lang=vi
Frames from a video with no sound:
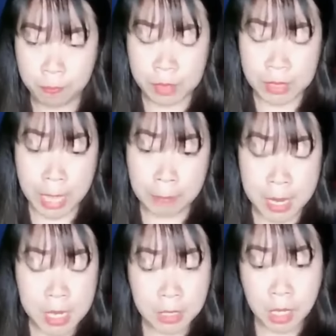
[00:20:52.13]
Hắn
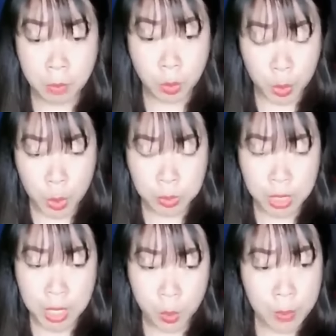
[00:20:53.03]
bất ngờ một lúc,
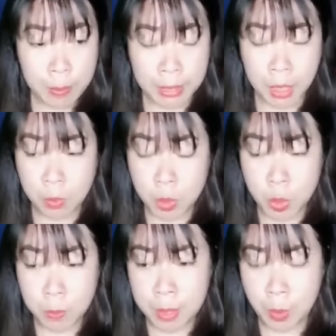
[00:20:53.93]
khuôn mặt không
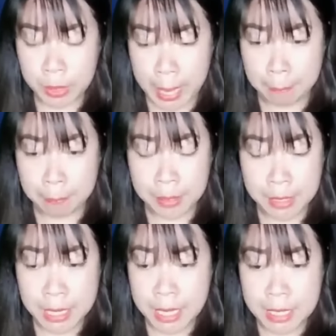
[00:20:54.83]
chút biểu cảm,
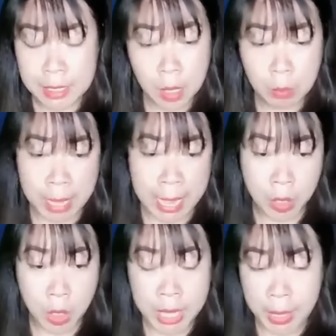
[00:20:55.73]
khiến không ai
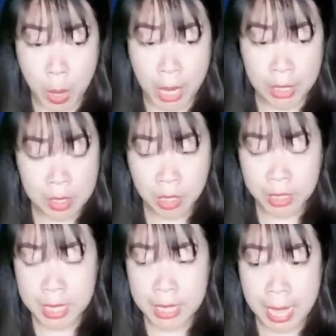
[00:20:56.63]
có thể đoán được
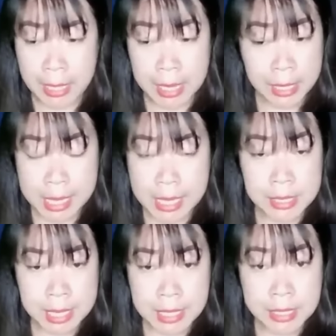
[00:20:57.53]
hắn đang nghĩ
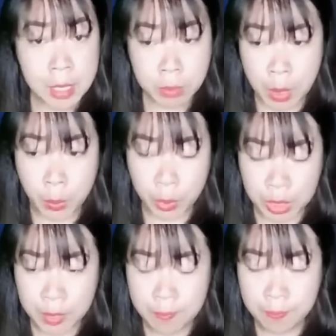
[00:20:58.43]
gì trong đầu nữa.